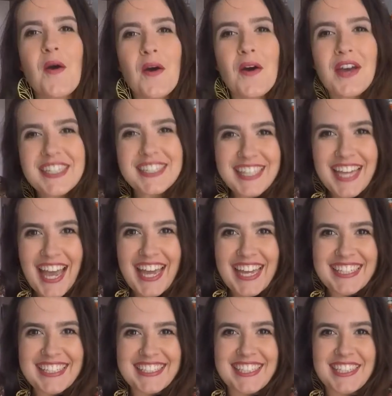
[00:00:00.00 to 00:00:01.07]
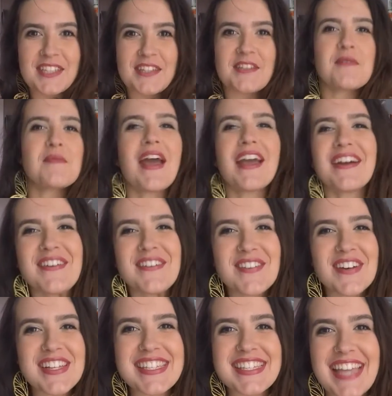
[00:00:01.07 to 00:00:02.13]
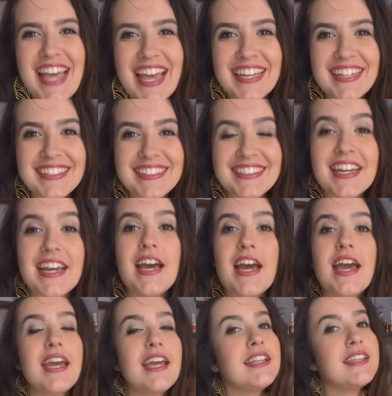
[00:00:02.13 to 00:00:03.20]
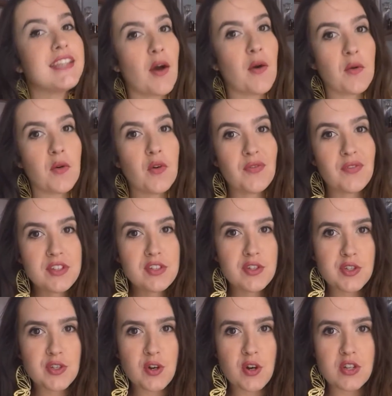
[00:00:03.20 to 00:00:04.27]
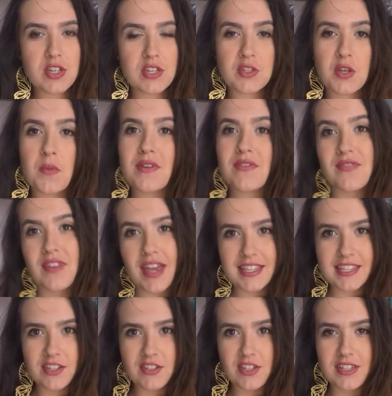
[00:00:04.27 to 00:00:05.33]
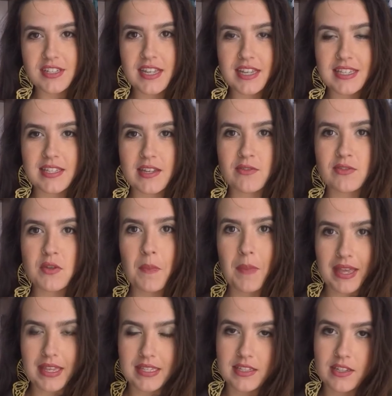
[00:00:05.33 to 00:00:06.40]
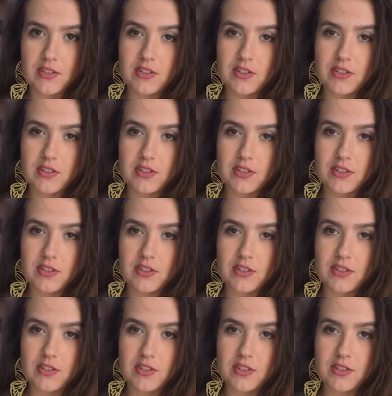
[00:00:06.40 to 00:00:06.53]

Oi gente, tudo bem com vocês? Então, o vídeo de hoje é sobre versatilização de peças.